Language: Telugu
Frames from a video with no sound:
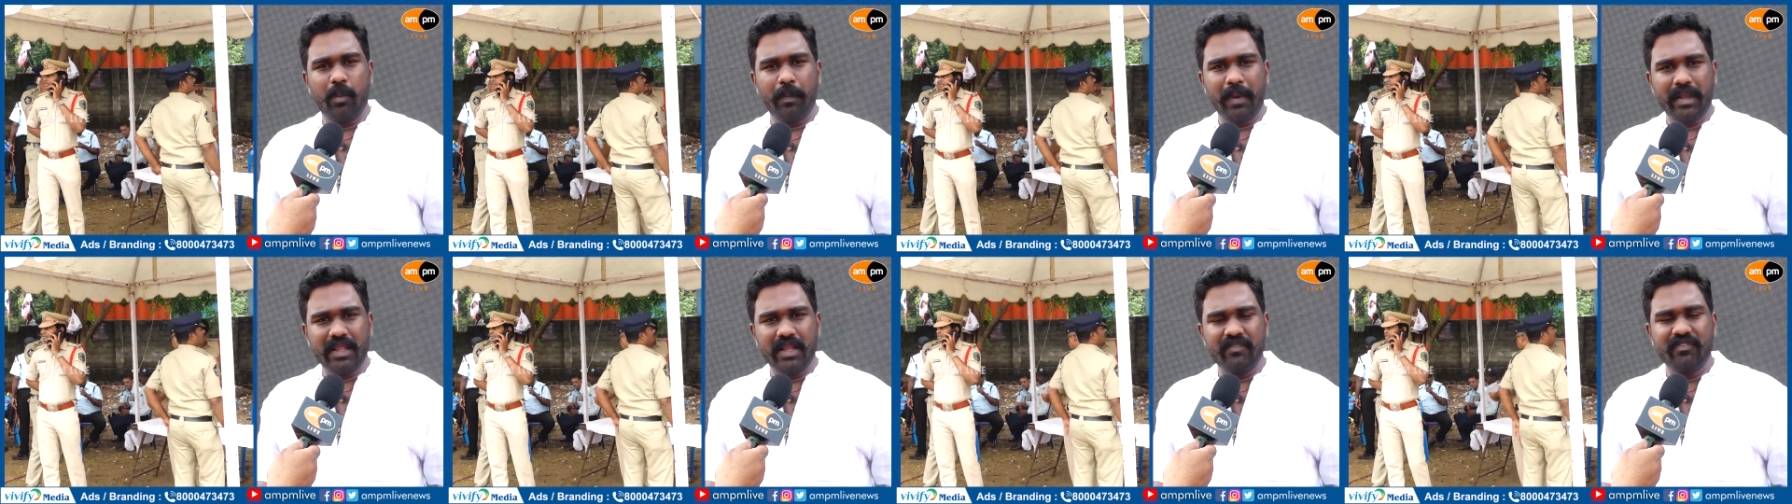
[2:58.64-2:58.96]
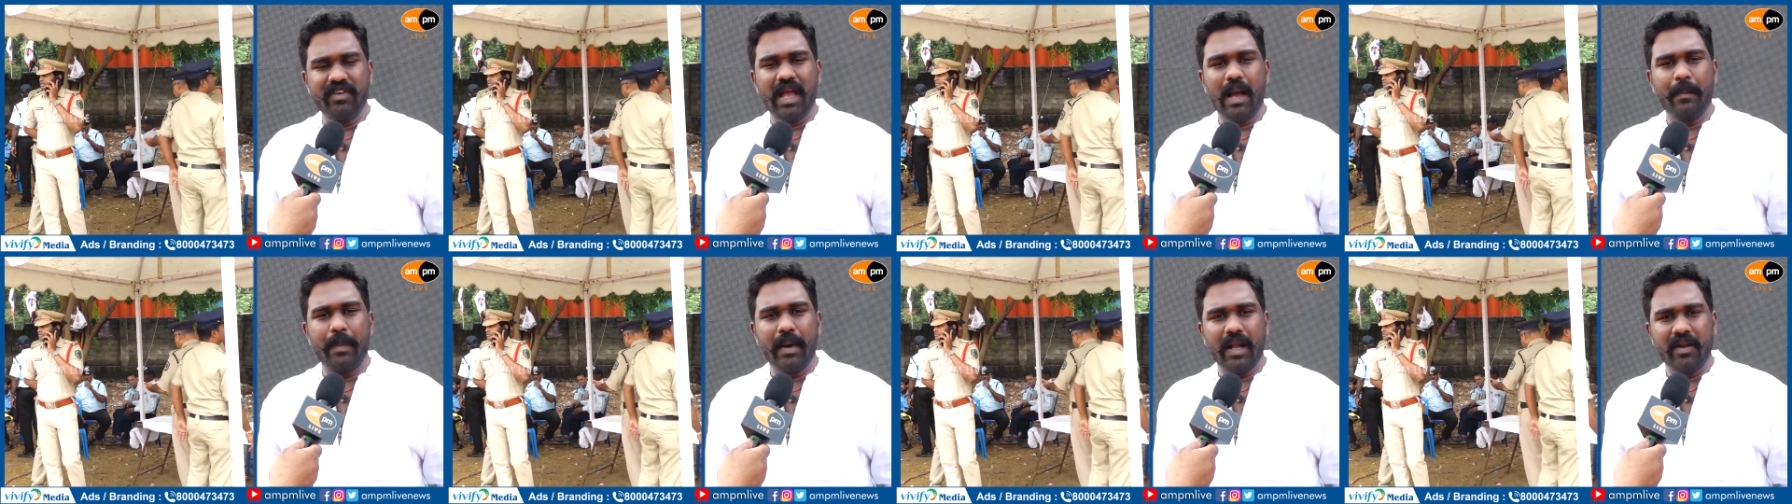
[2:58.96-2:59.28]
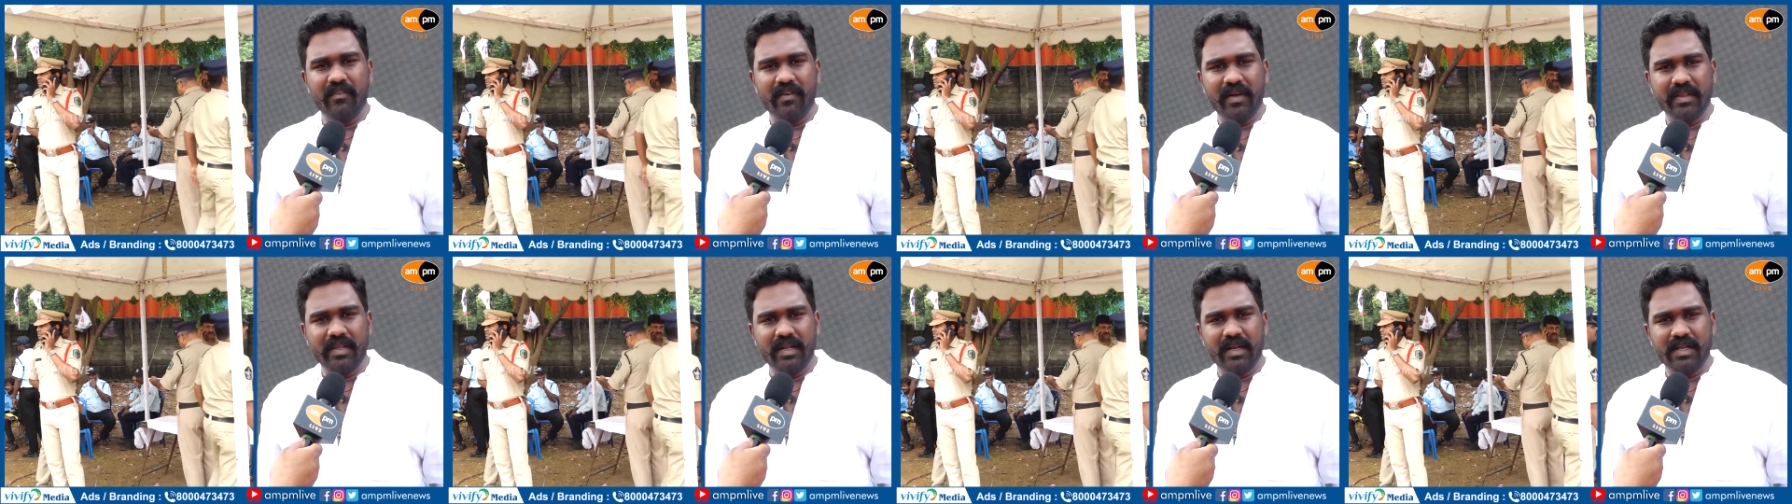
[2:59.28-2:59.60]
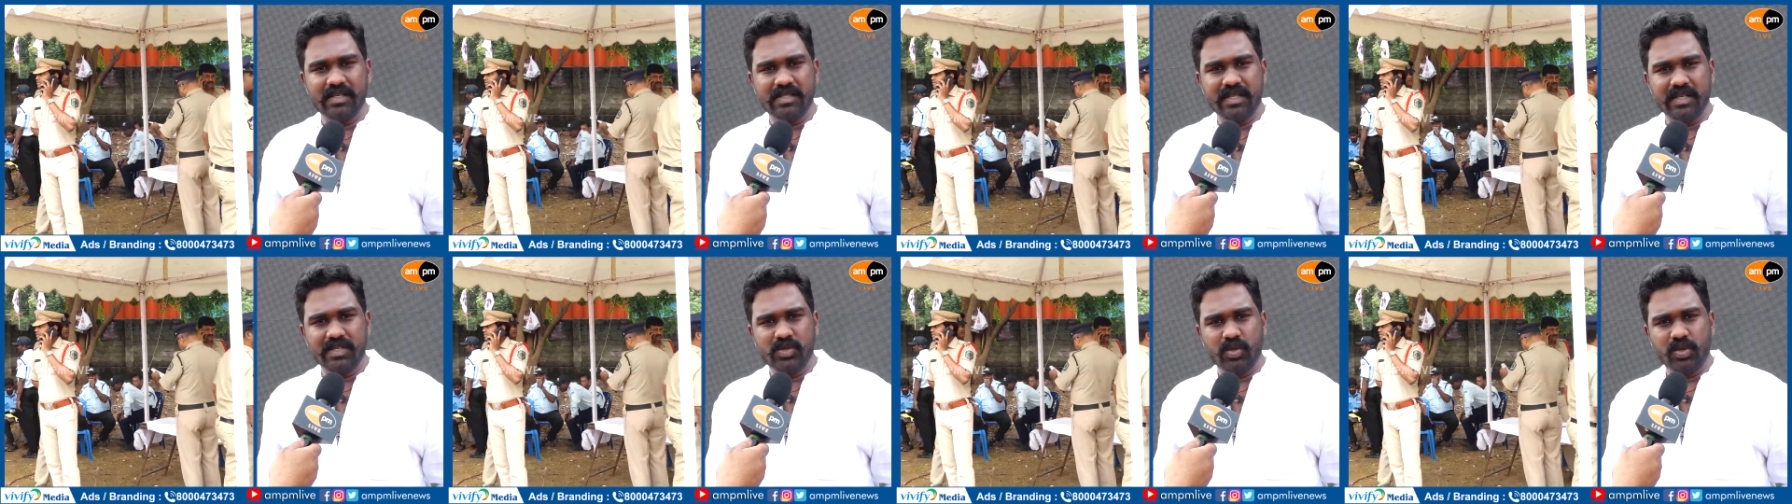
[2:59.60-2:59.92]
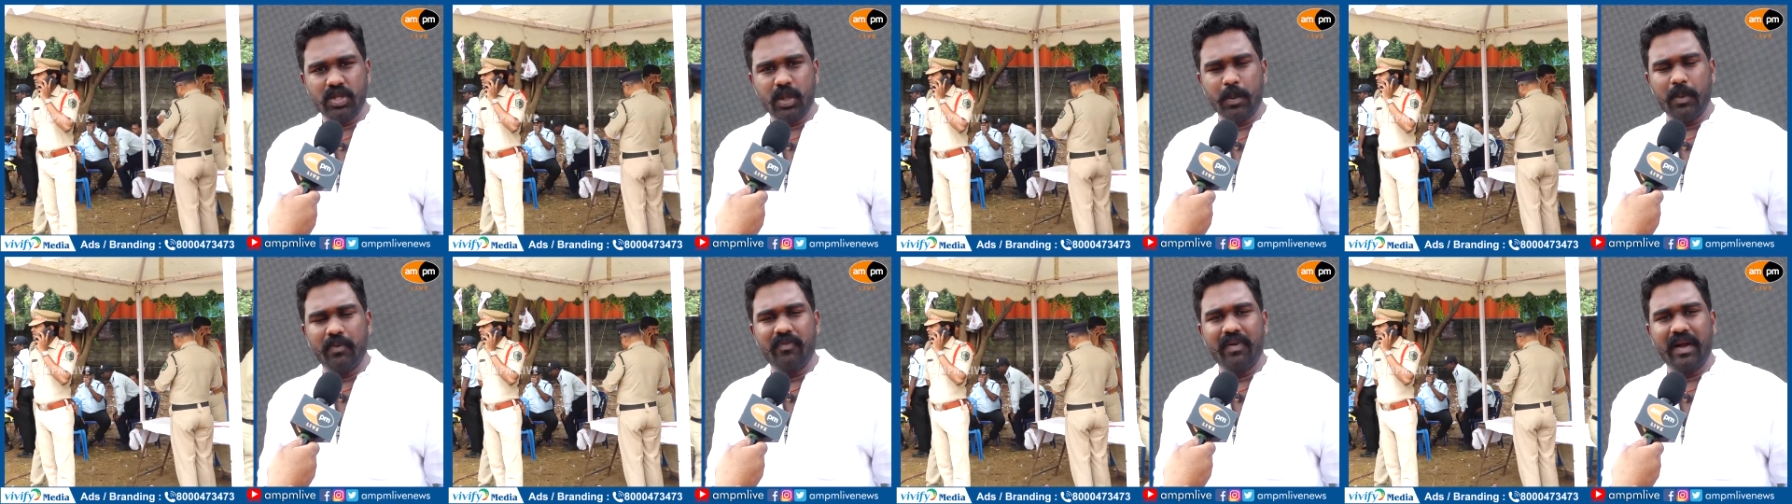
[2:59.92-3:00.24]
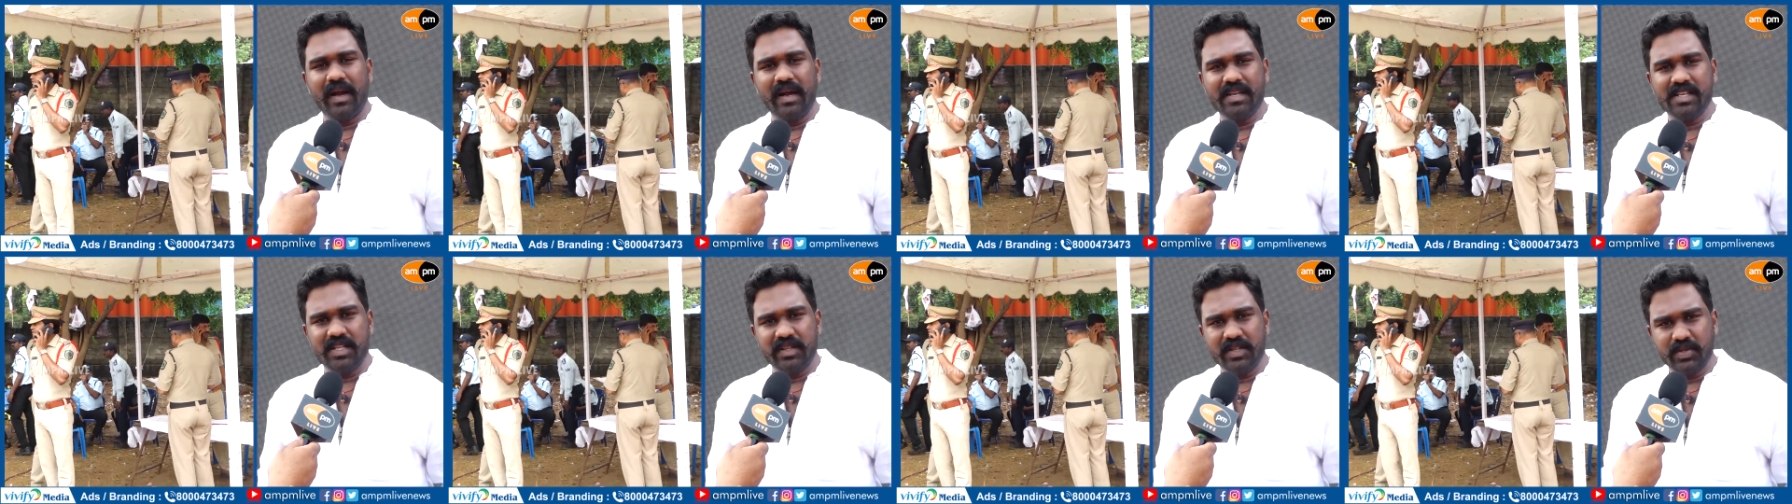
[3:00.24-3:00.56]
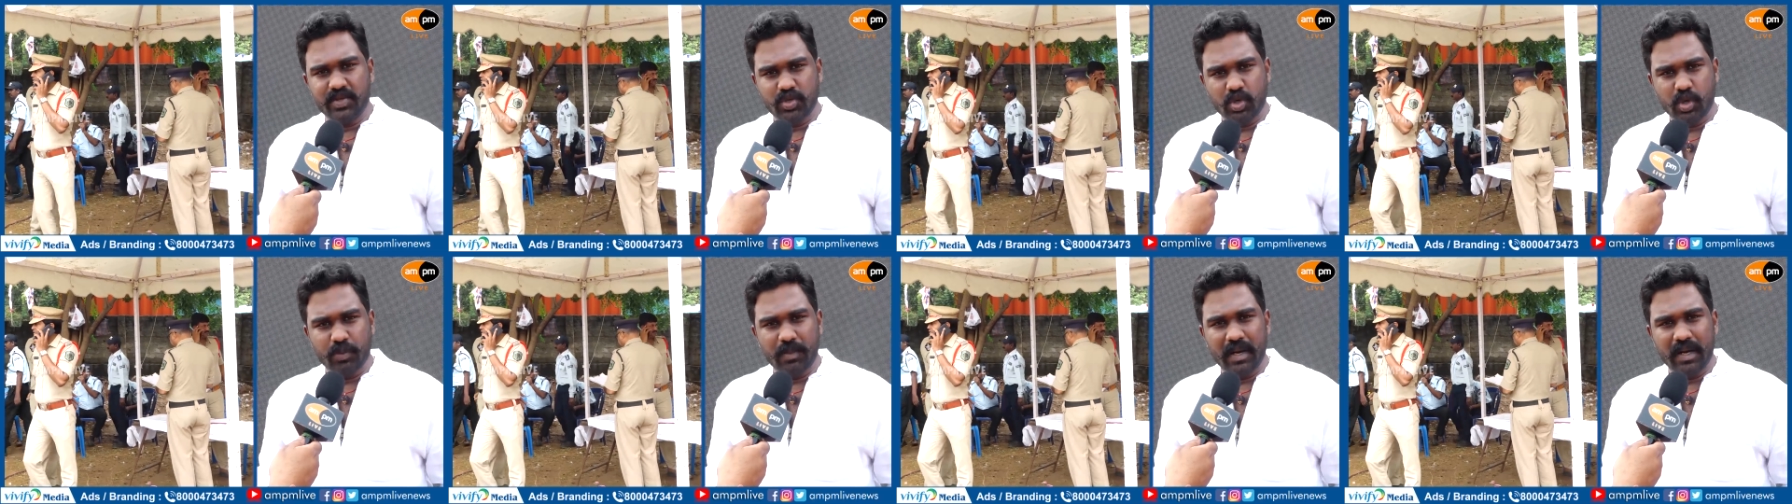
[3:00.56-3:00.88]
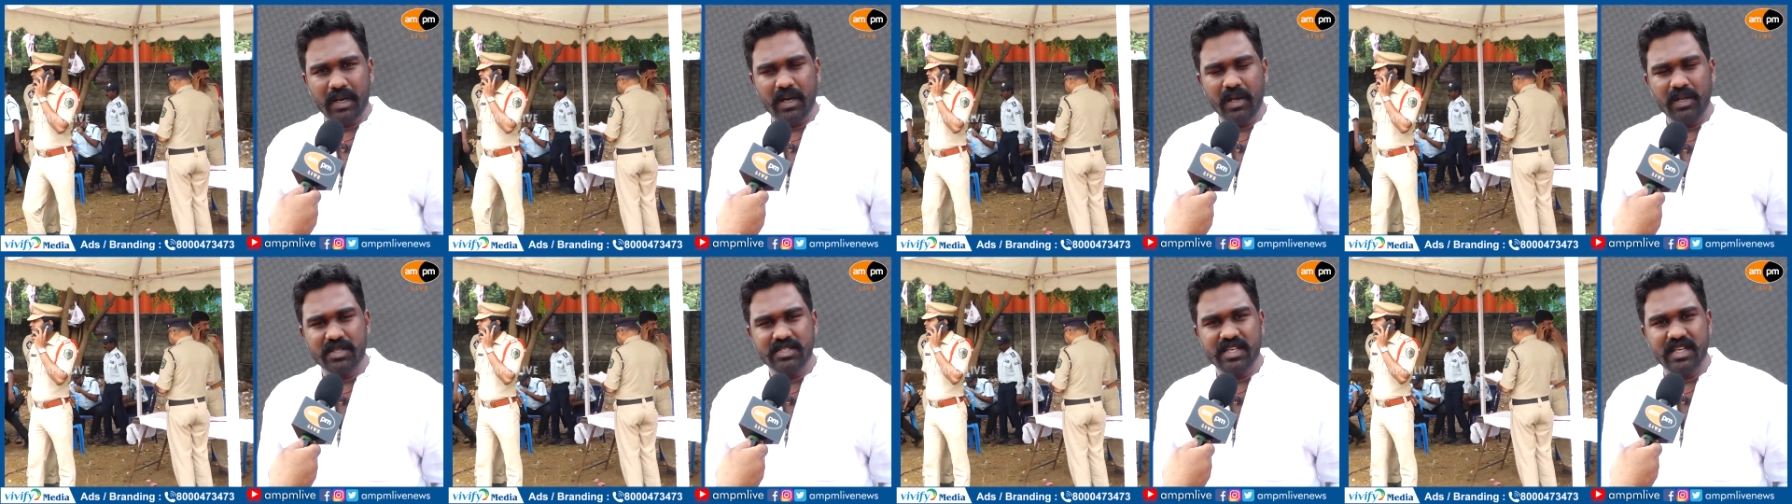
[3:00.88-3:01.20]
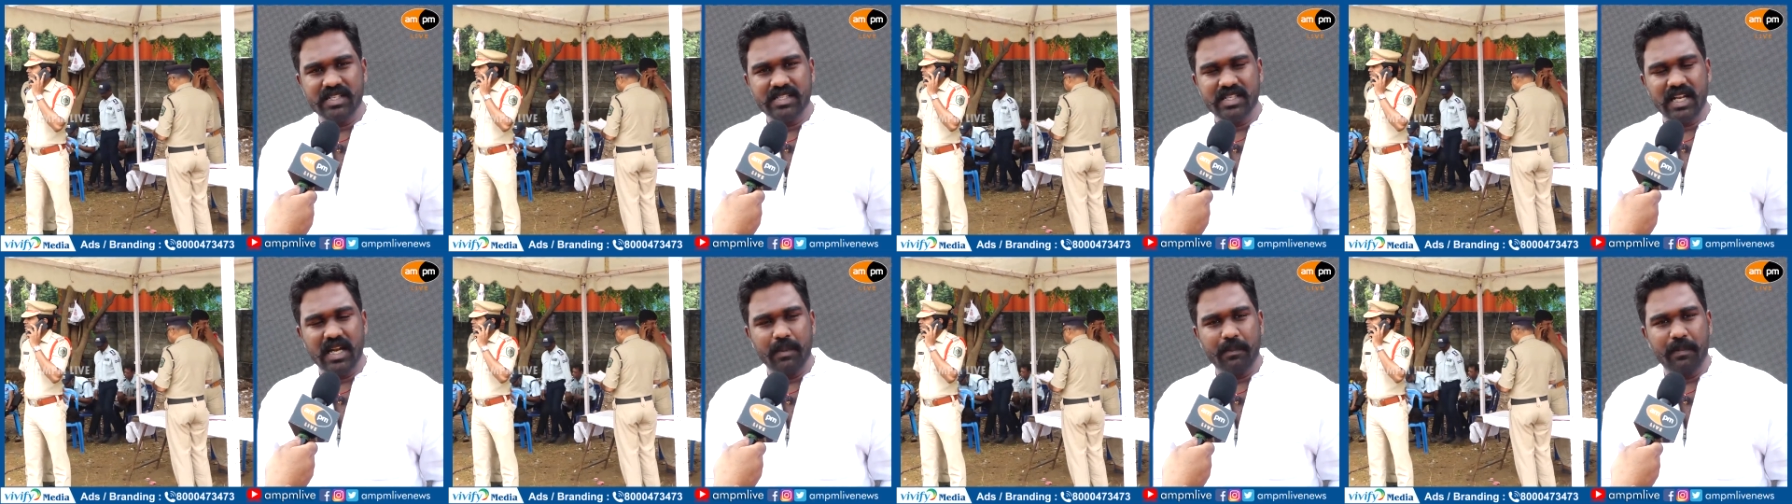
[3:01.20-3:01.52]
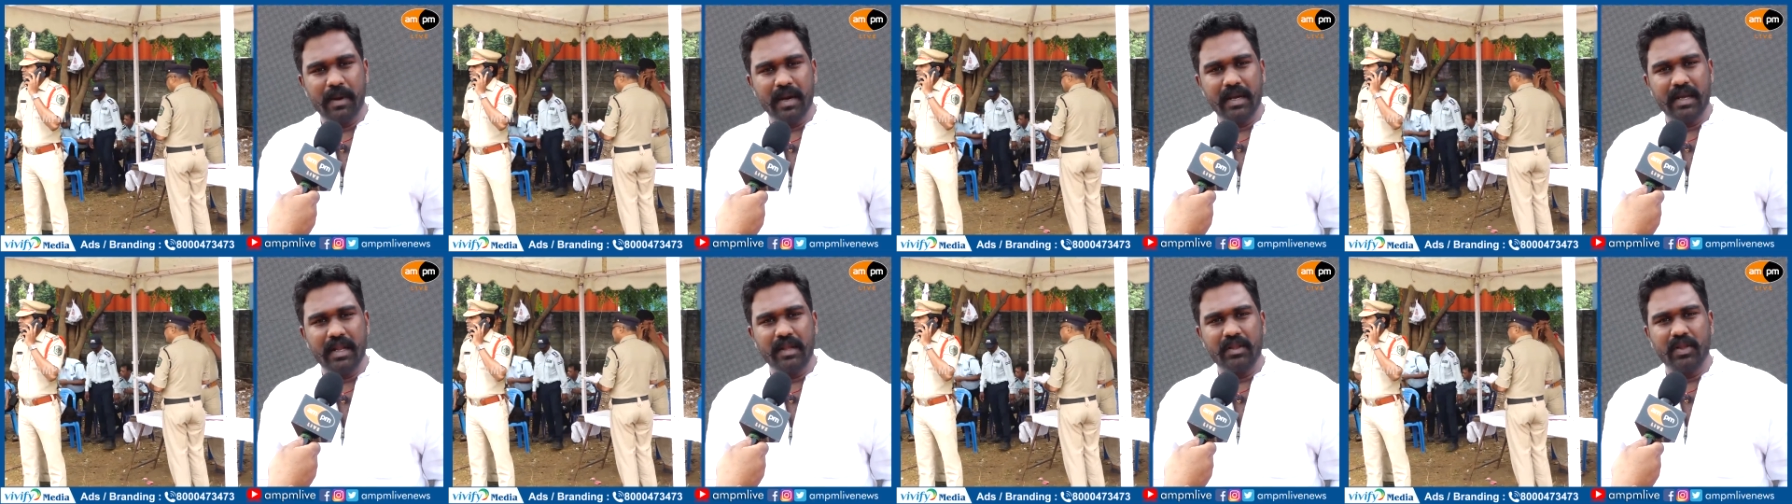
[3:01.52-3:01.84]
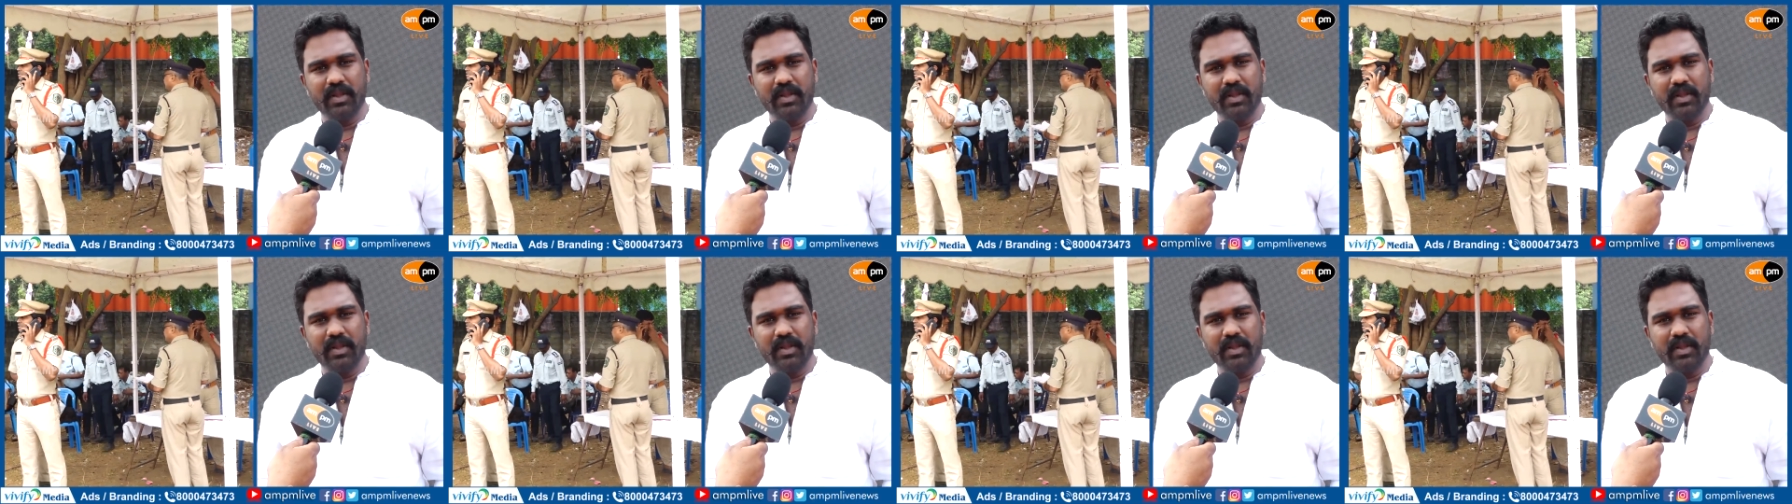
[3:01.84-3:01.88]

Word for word: ఒక పెద్ద వ్యాపారవేత్త అయిన శ్రీ సుందరపు వెంకట సతీష్ కుమార్ గారు జనసేన పార్టీ